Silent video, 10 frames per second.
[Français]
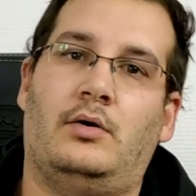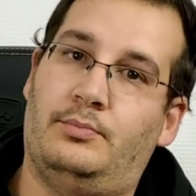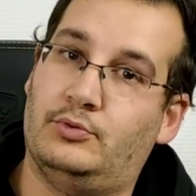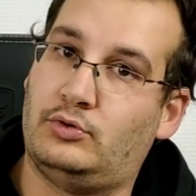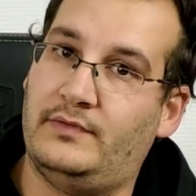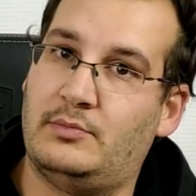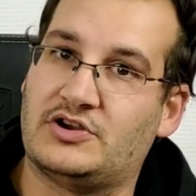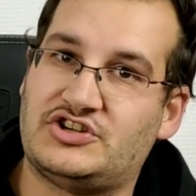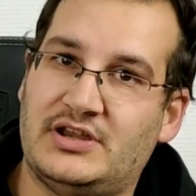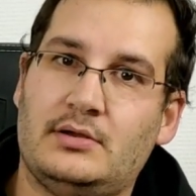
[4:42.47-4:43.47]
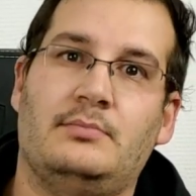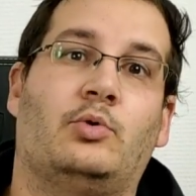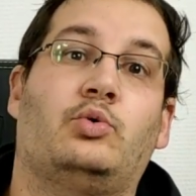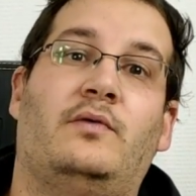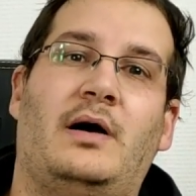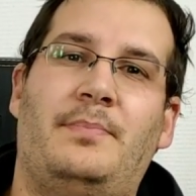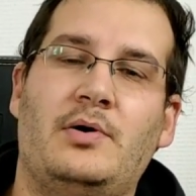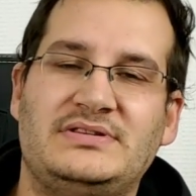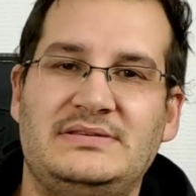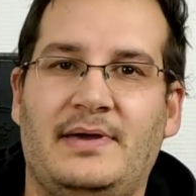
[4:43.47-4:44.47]
On peut trouver moins cher, mais on ne trouvera pas
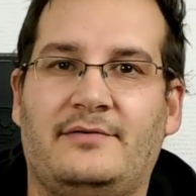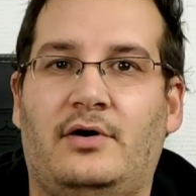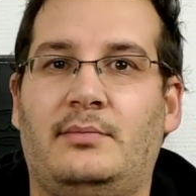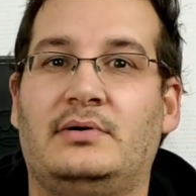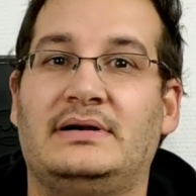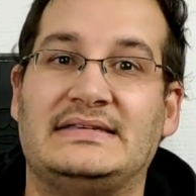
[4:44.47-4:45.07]
aussi performant.